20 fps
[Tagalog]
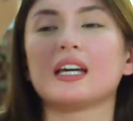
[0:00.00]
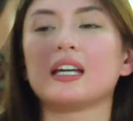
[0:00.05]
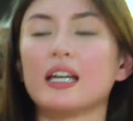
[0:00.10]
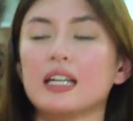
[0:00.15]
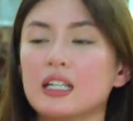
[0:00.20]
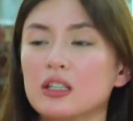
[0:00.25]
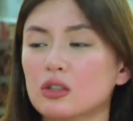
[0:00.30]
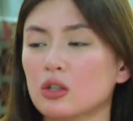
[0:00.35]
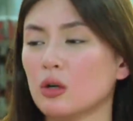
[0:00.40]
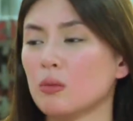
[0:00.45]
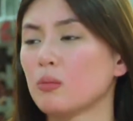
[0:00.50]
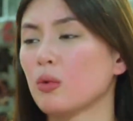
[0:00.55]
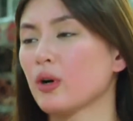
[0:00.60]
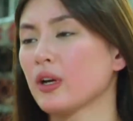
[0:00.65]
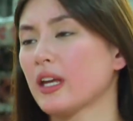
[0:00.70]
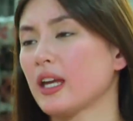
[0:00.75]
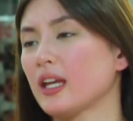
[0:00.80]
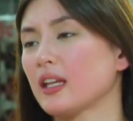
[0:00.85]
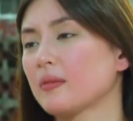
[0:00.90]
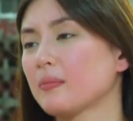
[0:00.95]
Ganito,
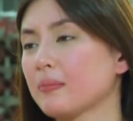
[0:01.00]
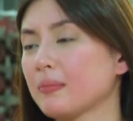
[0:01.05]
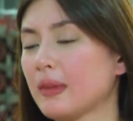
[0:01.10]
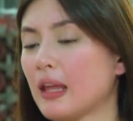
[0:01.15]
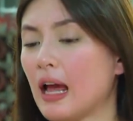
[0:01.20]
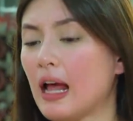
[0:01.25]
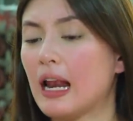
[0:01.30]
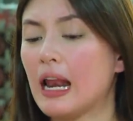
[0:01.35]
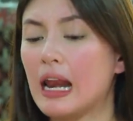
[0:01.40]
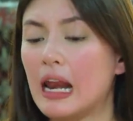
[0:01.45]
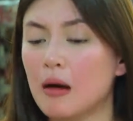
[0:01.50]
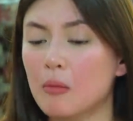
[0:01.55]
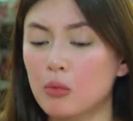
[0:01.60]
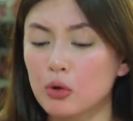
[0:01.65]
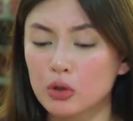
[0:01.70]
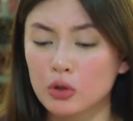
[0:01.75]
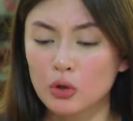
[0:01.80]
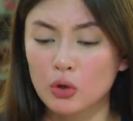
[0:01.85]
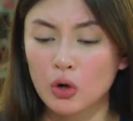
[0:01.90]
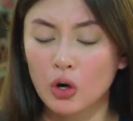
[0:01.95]
Boyet. Alala
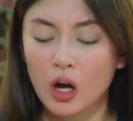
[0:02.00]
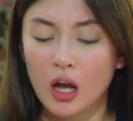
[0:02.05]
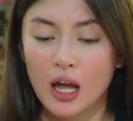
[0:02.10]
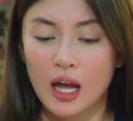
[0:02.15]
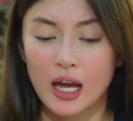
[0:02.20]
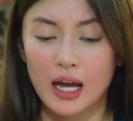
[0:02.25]
mo nung